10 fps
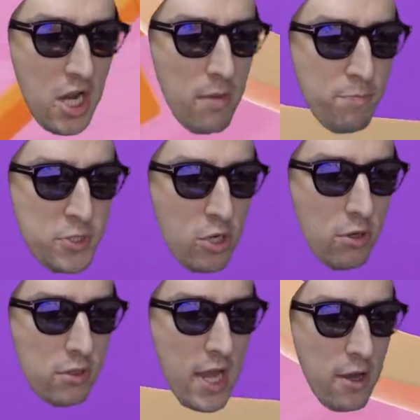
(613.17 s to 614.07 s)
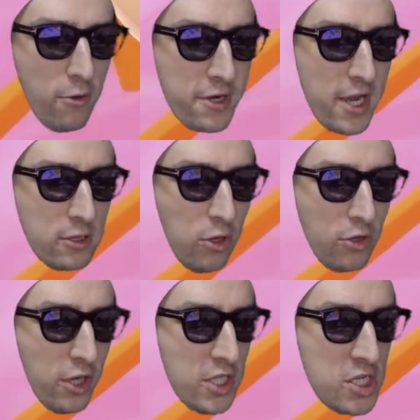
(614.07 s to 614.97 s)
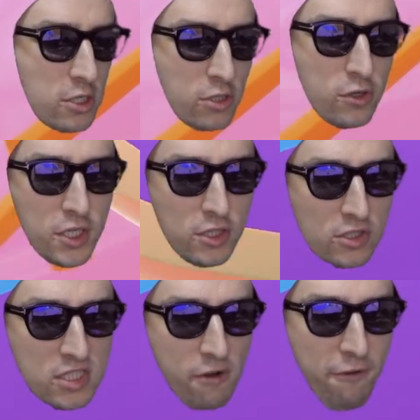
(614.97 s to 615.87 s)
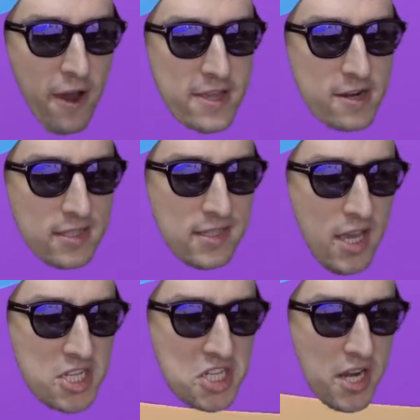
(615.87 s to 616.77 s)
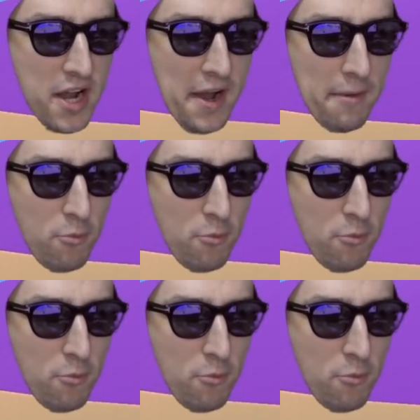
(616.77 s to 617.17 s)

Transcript: ジャンプショーダウン。俺が得意中の得意とするファイナルステージだな。